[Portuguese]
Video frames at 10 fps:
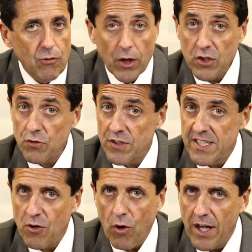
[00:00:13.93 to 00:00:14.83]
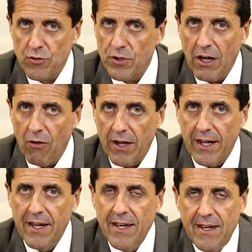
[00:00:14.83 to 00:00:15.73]
O risco você corre a toda
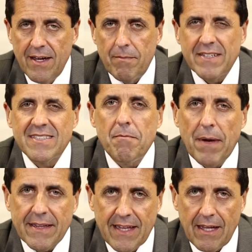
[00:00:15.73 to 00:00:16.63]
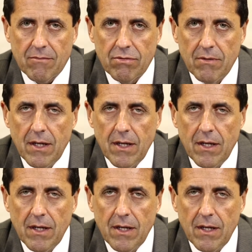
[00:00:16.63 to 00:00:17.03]
hora, mas sempre atento.